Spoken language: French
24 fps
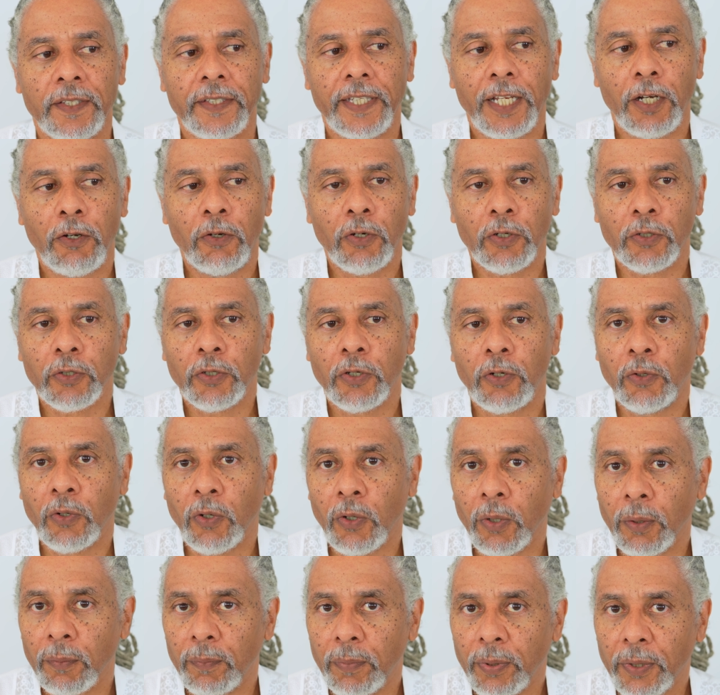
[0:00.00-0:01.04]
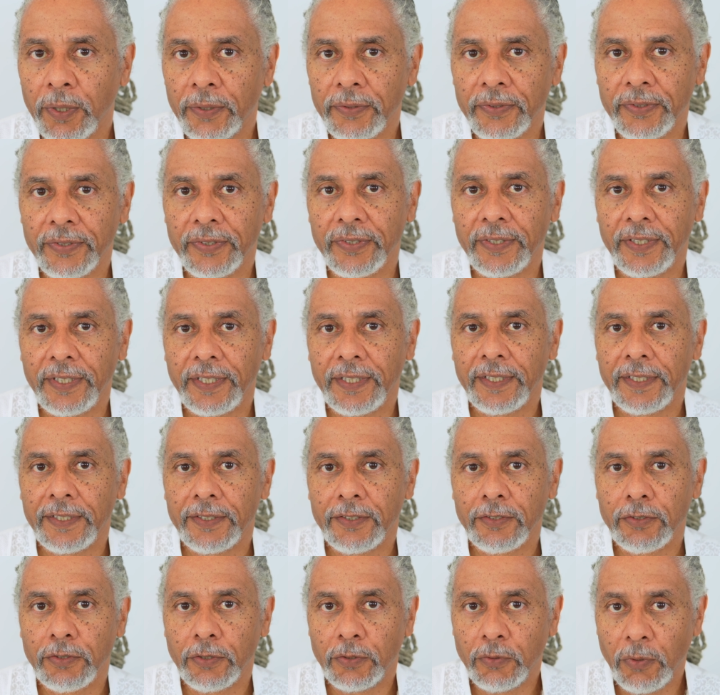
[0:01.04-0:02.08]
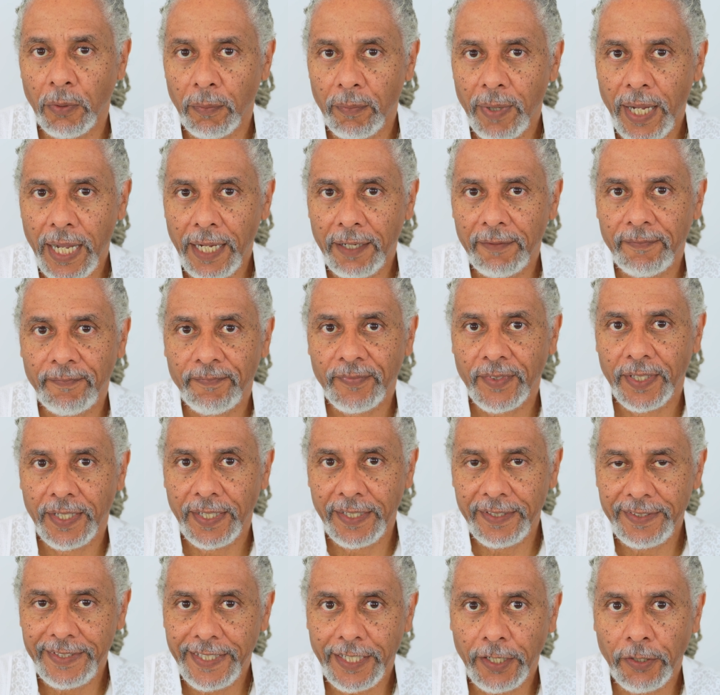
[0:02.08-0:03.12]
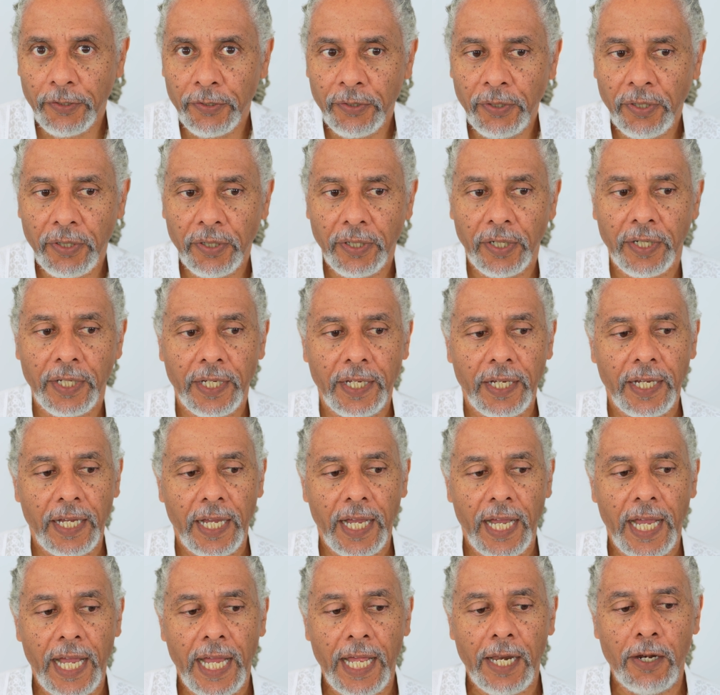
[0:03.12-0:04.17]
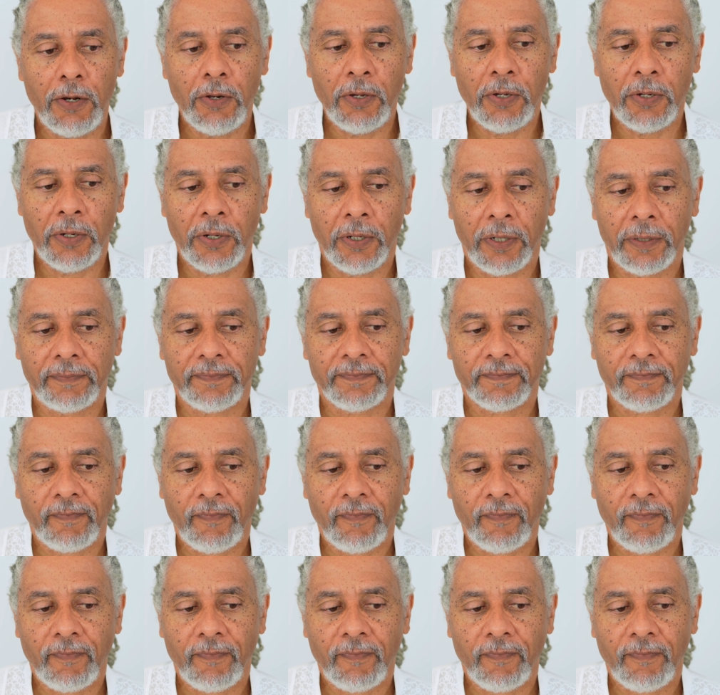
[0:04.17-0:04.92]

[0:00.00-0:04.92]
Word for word: dès lors que l'on remporte ce combat intérieur, alors